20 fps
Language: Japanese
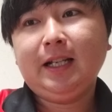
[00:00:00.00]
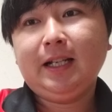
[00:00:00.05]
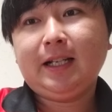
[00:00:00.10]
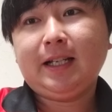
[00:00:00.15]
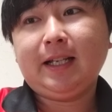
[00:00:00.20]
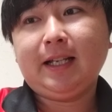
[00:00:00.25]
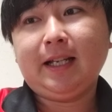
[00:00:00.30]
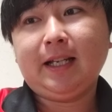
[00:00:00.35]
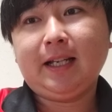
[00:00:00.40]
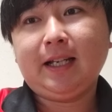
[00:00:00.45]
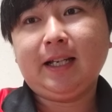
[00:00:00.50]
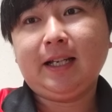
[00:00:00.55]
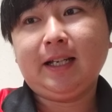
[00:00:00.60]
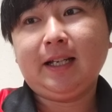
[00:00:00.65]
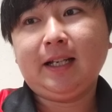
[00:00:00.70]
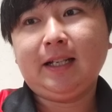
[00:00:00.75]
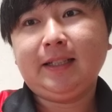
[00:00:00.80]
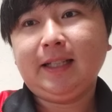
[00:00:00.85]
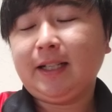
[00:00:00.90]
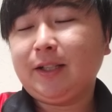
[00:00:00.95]

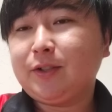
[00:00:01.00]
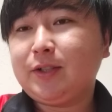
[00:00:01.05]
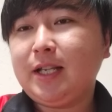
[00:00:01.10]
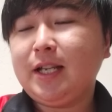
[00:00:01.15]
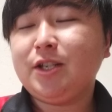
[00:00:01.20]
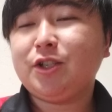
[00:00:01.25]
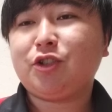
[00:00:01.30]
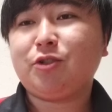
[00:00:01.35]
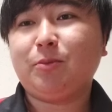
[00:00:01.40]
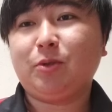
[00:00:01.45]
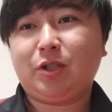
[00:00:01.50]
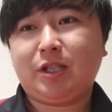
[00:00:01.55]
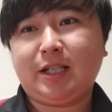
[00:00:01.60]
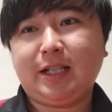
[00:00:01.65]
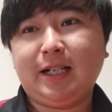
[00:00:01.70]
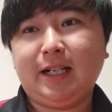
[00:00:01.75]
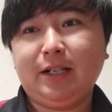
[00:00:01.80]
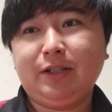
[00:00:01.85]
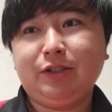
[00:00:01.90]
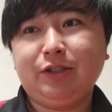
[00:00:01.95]
えー、だけど選手も違
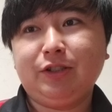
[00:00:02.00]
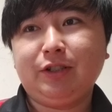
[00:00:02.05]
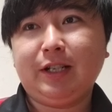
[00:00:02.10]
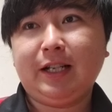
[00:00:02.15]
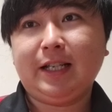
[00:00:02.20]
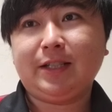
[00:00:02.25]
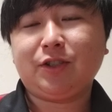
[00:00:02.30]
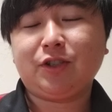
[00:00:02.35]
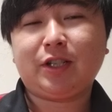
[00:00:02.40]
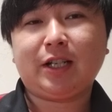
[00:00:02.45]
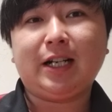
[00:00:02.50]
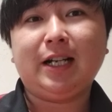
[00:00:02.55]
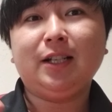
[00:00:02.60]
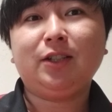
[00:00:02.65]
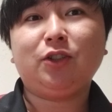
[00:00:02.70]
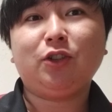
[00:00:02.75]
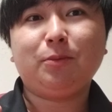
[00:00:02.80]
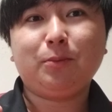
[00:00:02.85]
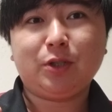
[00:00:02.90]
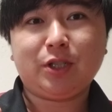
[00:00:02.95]
う、えー、そして監
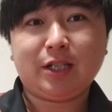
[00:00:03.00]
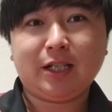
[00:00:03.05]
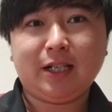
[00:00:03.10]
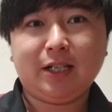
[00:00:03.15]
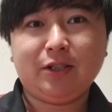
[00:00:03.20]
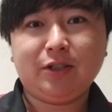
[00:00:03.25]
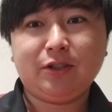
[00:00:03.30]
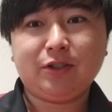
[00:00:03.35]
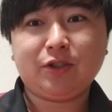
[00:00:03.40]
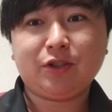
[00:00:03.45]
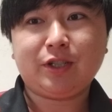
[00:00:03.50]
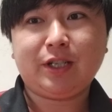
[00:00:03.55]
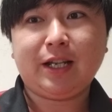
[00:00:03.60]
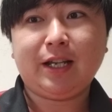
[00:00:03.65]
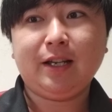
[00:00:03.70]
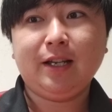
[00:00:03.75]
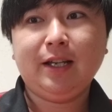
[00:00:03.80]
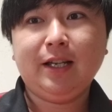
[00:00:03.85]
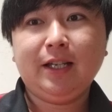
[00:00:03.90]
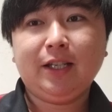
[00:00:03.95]
督も違う、そし
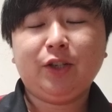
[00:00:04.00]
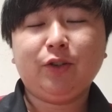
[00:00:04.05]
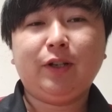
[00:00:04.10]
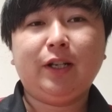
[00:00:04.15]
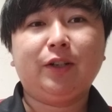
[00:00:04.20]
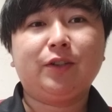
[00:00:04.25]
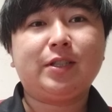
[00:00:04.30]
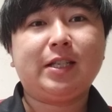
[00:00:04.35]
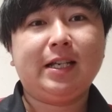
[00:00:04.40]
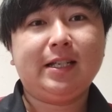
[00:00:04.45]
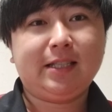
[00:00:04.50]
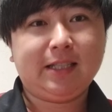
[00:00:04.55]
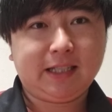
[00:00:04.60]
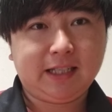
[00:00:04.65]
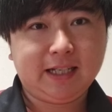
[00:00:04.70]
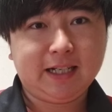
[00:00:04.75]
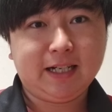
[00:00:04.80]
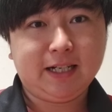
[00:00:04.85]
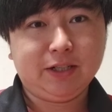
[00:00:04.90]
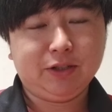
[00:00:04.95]
て去年の成
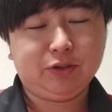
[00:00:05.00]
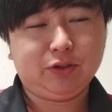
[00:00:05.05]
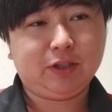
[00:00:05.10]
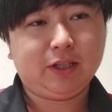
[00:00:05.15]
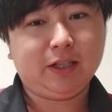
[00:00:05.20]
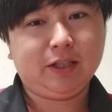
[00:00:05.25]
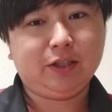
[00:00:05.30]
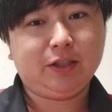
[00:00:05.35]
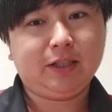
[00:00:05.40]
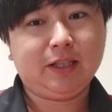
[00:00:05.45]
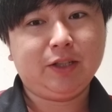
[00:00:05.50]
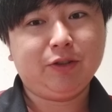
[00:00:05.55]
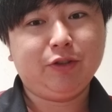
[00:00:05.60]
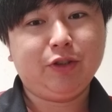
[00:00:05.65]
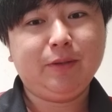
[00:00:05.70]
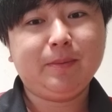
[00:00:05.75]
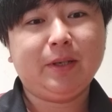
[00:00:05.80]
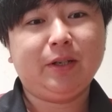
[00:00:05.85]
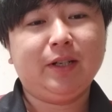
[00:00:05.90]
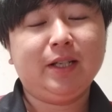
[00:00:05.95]
績があるとかっていう
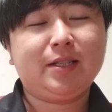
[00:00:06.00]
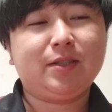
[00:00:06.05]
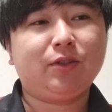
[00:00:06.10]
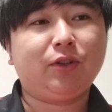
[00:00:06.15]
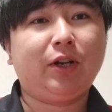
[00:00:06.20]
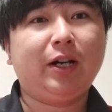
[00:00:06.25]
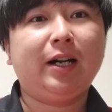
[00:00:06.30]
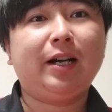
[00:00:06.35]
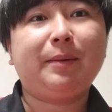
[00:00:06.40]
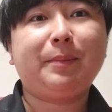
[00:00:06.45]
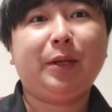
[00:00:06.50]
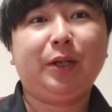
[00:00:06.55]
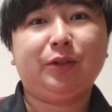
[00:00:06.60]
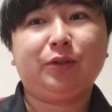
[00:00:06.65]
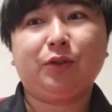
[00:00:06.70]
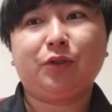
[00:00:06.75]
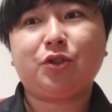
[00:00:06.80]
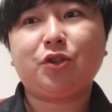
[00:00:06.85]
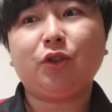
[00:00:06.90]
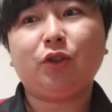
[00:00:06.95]
今のレッツを鑑みる
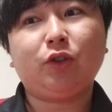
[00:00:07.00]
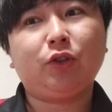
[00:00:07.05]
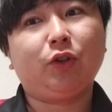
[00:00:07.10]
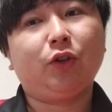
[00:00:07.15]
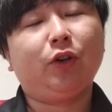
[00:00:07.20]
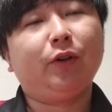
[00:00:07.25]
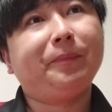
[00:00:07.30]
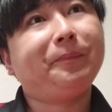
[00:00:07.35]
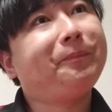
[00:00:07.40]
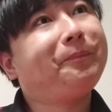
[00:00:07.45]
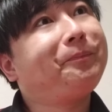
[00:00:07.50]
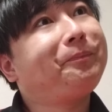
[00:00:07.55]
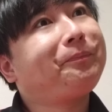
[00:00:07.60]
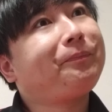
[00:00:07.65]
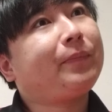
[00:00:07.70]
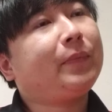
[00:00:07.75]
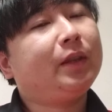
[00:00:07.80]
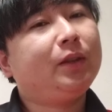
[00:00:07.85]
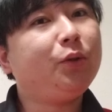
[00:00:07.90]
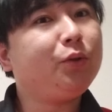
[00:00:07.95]
と、ちょっと
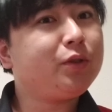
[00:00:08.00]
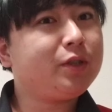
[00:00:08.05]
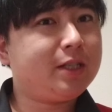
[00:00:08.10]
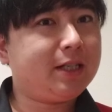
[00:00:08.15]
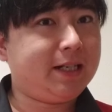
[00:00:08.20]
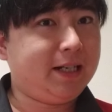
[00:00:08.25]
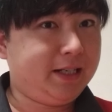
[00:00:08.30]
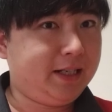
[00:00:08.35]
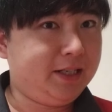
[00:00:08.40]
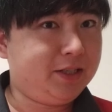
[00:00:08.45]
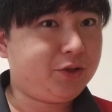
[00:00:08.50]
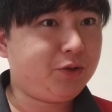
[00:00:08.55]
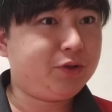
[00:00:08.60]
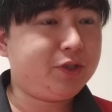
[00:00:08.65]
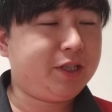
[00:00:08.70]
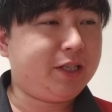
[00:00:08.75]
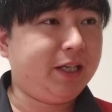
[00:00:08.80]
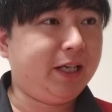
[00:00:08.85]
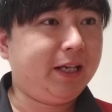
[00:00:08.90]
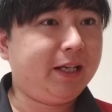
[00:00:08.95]
どっちかに正
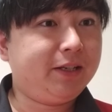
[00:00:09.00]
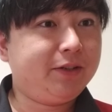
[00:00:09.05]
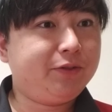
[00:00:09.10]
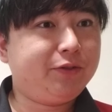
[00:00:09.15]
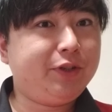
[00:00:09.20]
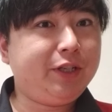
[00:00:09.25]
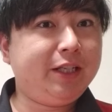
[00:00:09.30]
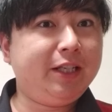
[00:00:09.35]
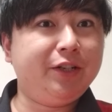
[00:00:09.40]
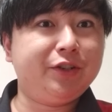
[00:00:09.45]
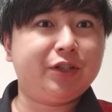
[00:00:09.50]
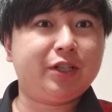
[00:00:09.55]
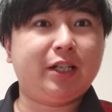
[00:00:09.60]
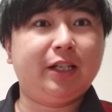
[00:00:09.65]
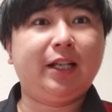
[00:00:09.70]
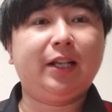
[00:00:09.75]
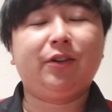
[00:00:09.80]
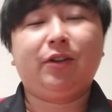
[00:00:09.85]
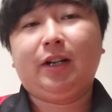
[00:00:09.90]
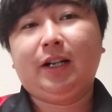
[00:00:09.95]
直振り切るしか
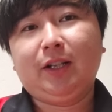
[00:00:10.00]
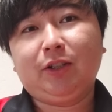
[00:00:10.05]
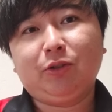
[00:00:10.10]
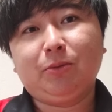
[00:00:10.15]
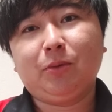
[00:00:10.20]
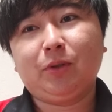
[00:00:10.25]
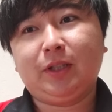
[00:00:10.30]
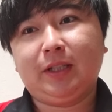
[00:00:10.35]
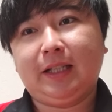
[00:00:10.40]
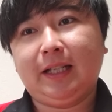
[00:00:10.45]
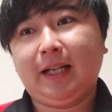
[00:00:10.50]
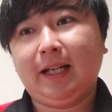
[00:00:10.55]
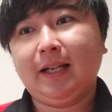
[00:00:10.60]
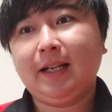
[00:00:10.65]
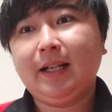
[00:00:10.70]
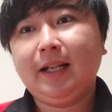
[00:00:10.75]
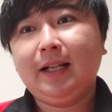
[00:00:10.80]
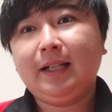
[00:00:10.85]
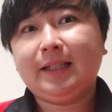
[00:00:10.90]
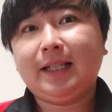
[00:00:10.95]
ないのかなと思ってて、
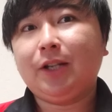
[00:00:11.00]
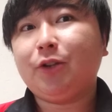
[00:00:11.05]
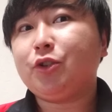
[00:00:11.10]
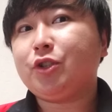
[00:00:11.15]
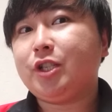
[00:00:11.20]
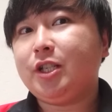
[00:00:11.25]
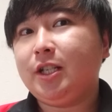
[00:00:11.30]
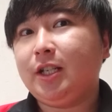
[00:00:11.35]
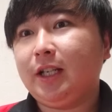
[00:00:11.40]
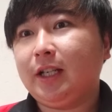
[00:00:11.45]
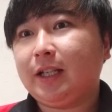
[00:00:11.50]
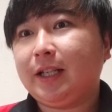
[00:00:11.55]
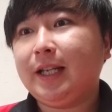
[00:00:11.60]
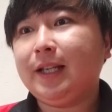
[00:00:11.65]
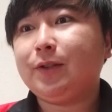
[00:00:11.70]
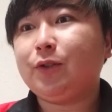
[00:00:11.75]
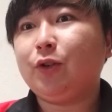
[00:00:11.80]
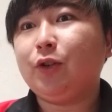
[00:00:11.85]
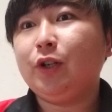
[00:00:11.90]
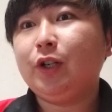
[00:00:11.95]
楽しいけ
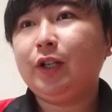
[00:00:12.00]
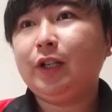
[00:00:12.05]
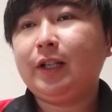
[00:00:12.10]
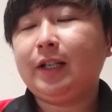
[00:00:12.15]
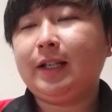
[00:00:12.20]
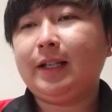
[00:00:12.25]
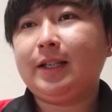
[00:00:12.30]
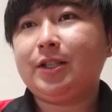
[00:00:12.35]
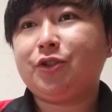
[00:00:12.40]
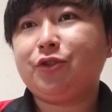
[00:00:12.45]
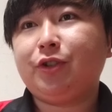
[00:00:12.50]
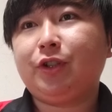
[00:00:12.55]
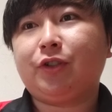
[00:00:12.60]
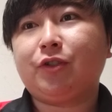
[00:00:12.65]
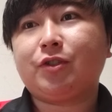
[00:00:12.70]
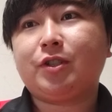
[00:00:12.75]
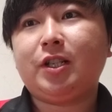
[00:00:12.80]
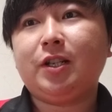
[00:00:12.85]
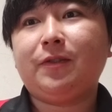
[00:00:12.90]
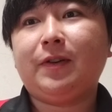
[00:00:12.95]
ど、えー、順位と
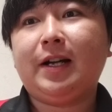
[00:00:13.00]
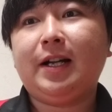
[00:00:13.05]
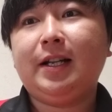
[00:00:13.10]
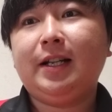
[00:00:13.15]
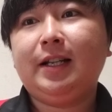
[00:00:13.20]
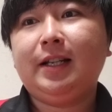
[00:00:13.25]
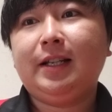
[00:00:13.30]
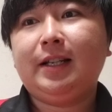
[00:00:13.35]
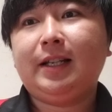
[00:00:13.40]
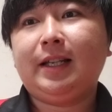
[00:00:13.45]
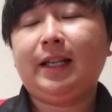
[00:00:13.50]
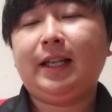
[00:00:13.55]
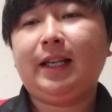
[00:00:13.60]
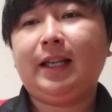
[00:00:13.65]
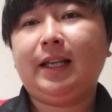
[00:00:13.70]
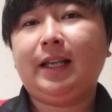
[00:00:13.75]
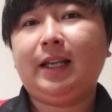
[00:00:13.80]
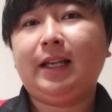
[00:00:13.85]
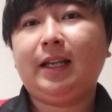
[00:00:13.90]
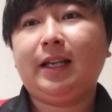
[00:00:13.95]
しては、
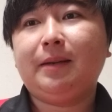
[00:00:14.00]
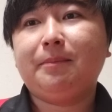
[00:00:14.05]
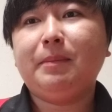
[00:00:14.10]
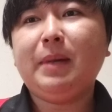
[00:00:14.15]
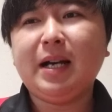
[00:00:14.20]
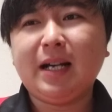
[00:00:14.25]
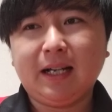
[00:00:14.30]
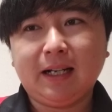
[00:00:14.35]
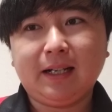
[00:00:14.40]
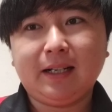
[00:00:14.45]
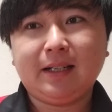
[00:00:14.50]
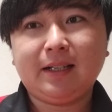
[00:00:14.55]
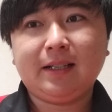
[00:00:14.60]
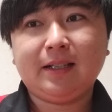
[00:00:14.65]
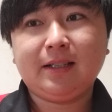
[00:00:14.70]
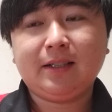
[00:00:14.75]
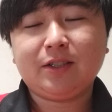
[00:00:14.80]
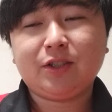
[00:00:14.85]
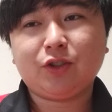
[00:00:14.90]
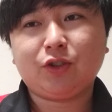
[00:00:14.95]
えー、まあ、
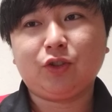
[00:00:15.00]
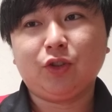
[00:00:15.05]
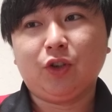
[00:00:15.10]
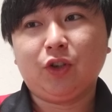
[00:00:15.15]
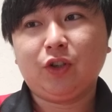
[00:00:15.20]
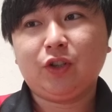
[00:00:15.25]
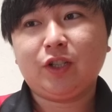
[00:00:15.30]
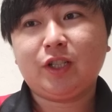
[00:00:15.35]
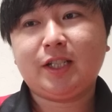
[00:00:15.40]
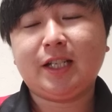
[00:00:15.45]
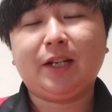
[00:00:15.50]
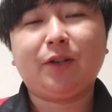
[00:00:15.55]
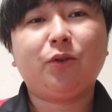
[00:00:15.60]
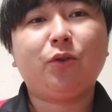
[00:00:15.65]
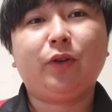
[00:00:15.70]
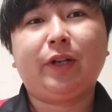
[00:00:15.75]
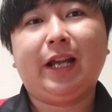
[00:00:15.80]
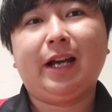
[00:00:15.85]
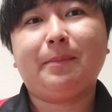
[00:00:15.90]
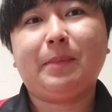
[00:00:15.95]
ちょっと下の
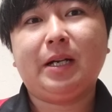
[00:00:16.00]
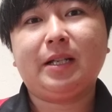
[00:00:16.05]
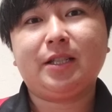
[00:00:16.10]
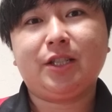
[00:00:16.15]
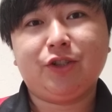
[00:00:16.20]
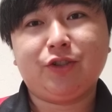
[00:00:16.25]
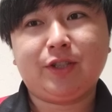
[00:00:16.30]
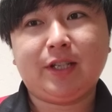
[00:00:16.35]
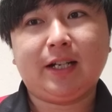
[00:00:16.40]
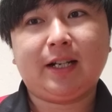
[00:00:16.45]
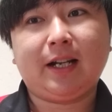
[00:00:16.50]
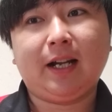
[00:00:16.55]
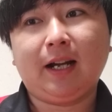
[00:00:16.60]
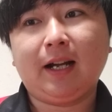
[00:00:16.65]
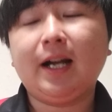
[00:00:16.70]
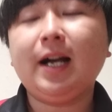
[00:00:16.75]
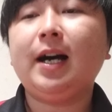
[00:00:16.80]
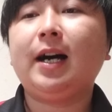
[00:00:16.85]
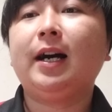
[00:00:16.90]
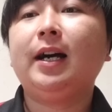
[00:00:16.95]
方に甘んじるサッカー
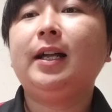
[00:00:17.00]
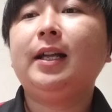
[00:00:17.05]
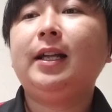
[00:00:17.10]
か、